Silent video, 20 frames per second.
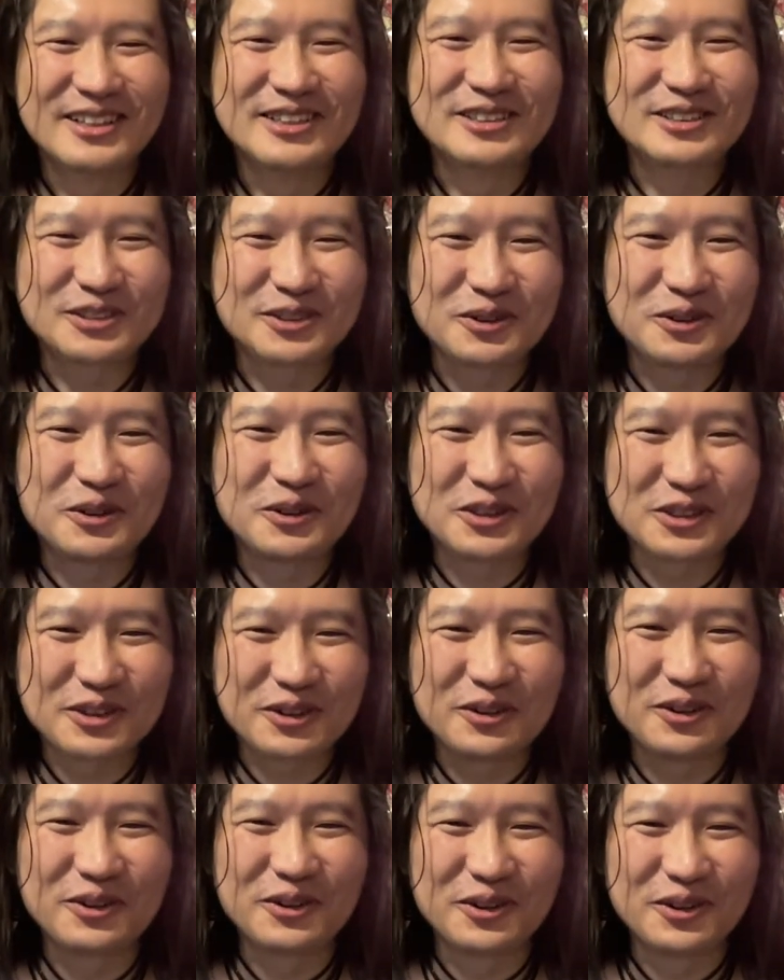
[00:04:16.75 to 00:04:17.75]
その
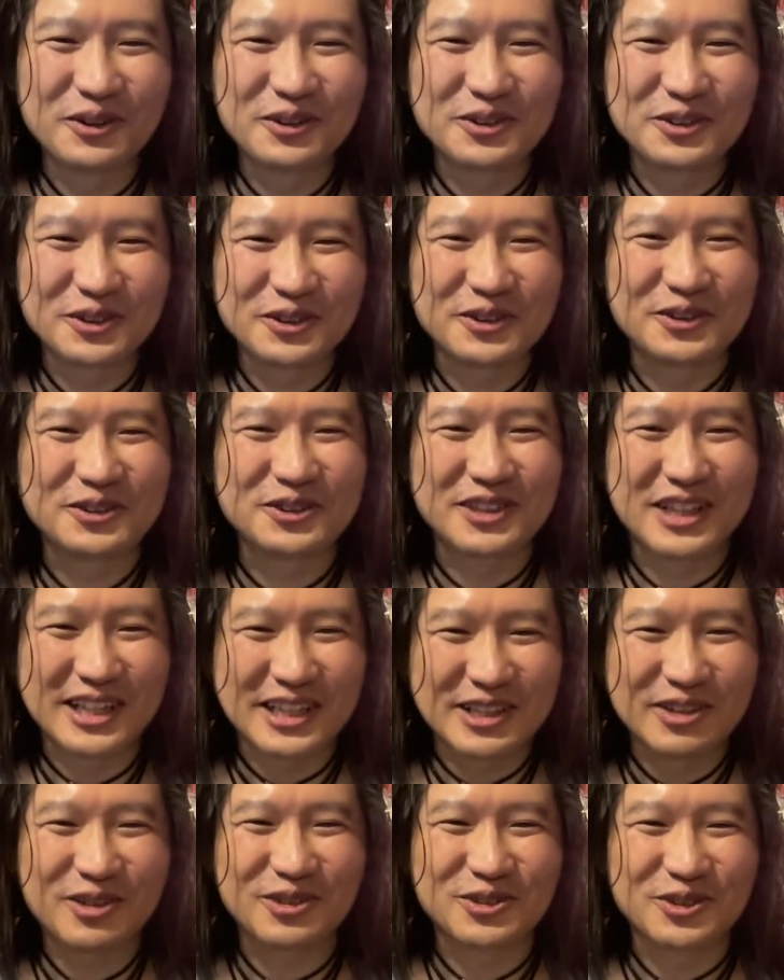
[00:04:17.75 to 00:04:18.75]
人との出
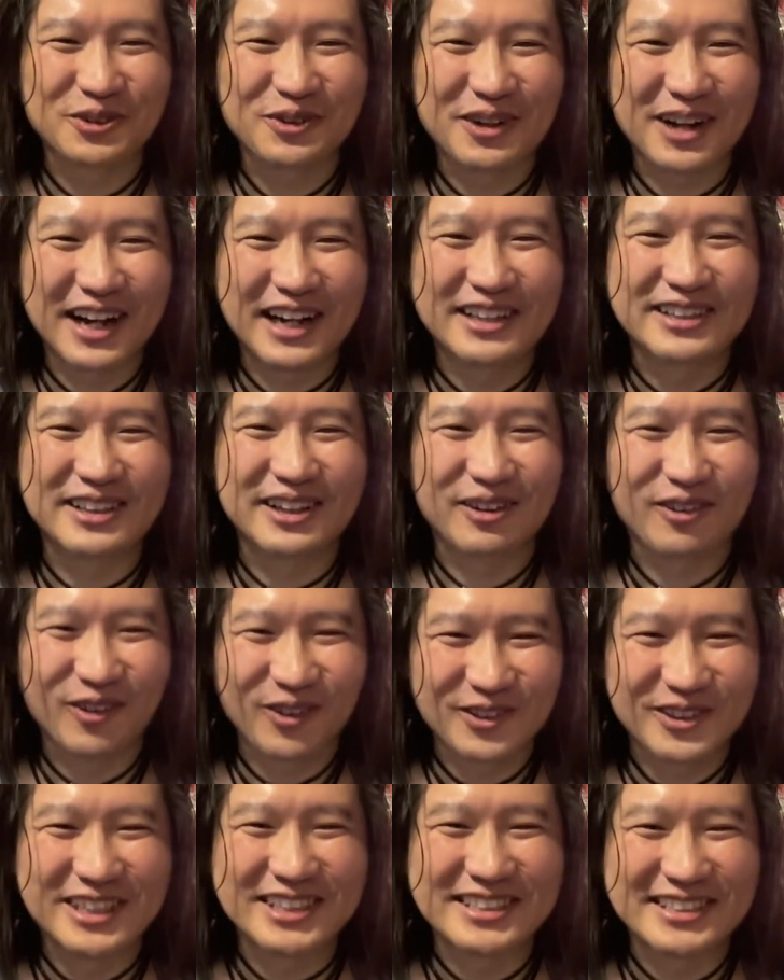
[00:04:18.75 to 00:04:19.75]
来事を書いたら
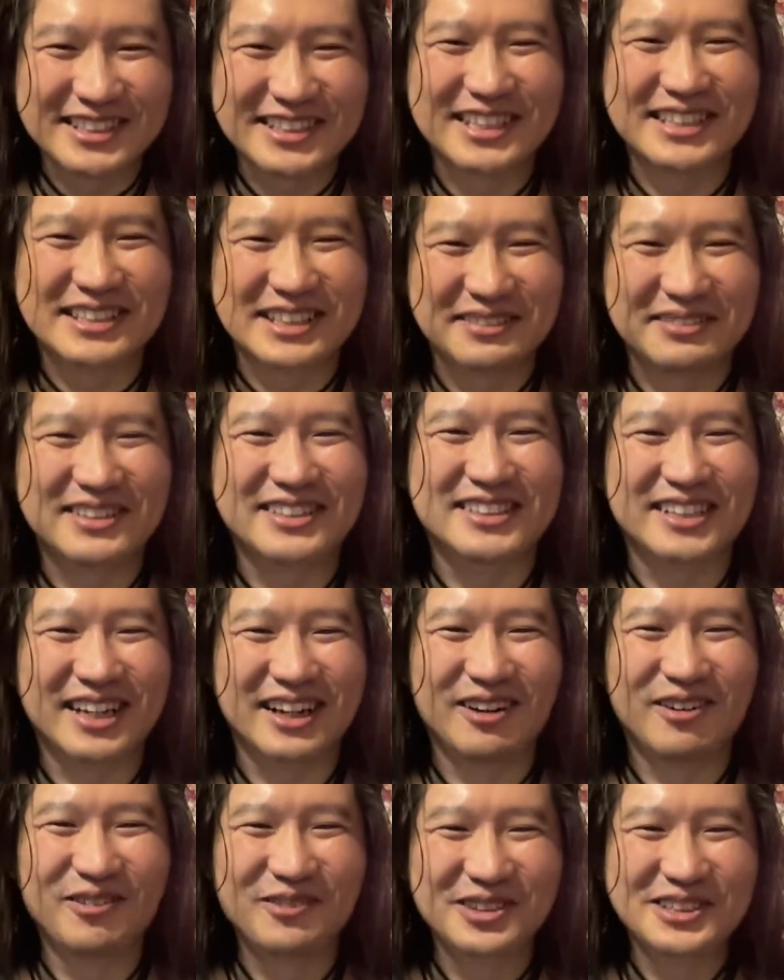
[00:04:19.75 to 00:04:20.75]
こんな詩になっちゃいまし
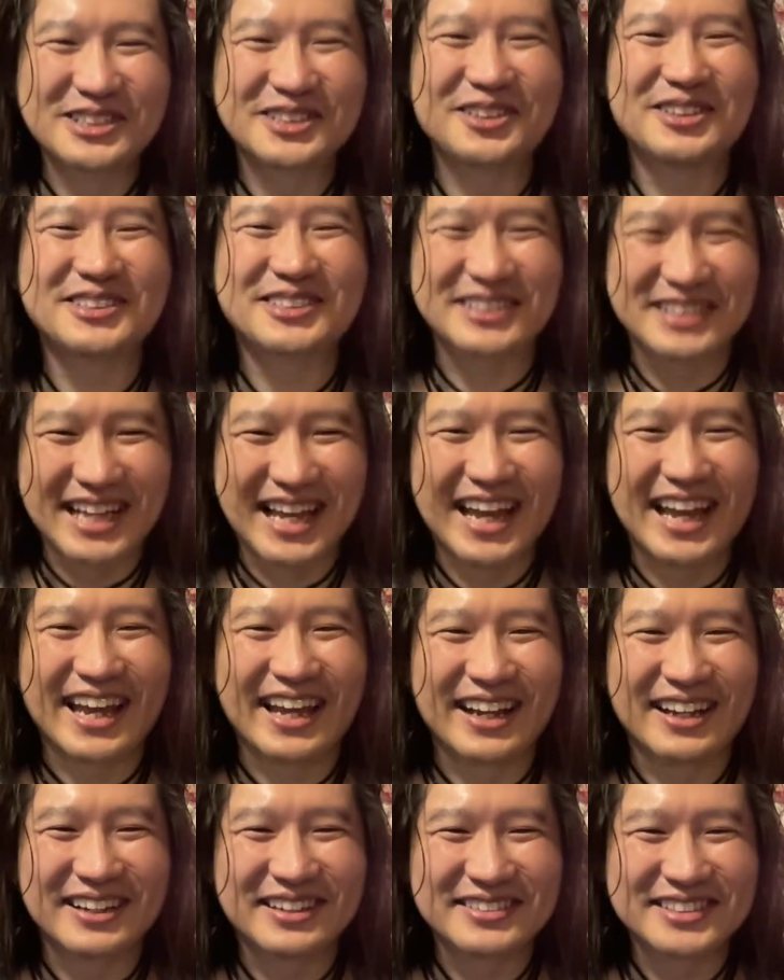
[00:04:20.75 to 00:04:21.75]
た面白いです
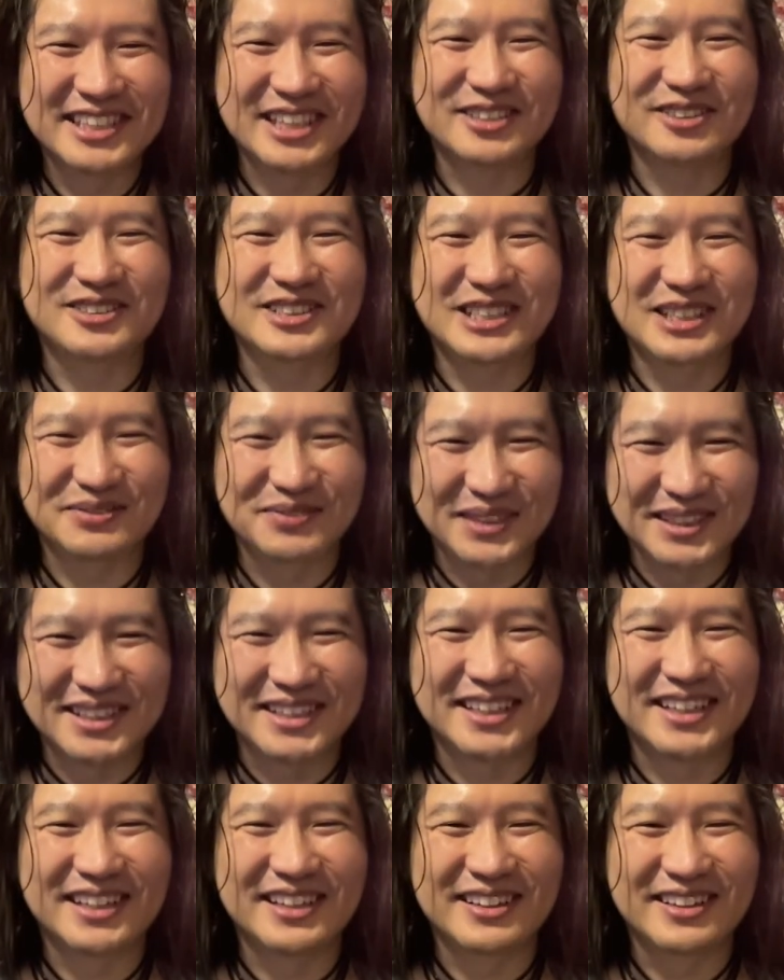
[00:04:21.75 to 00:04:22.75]
ねチャット
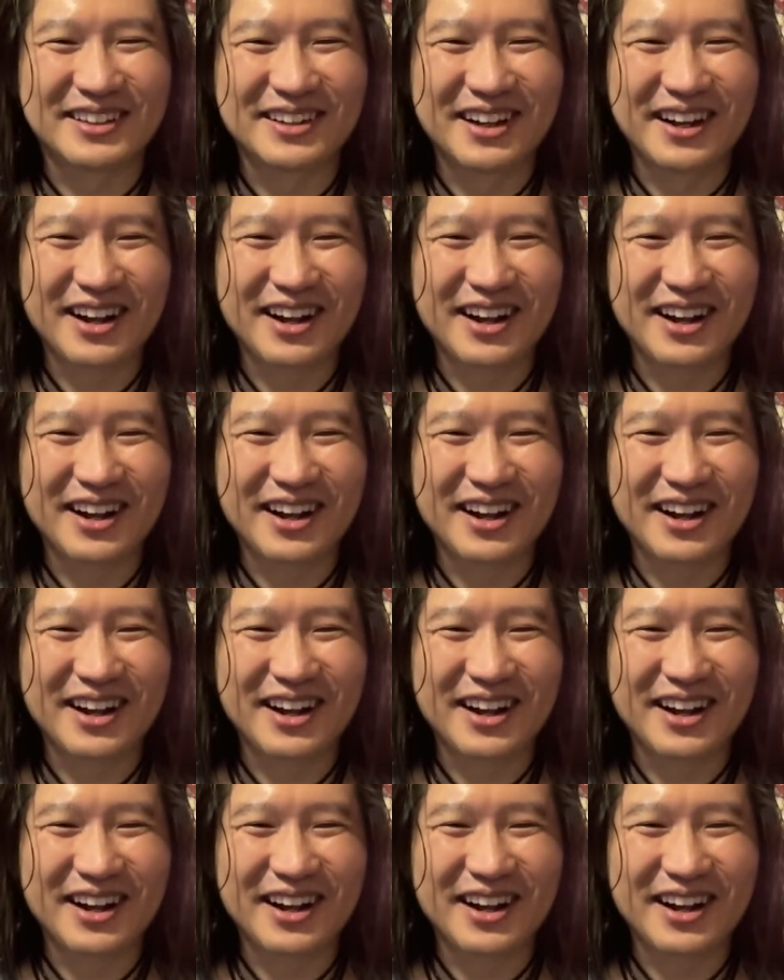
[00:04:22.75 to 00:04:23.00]
GPT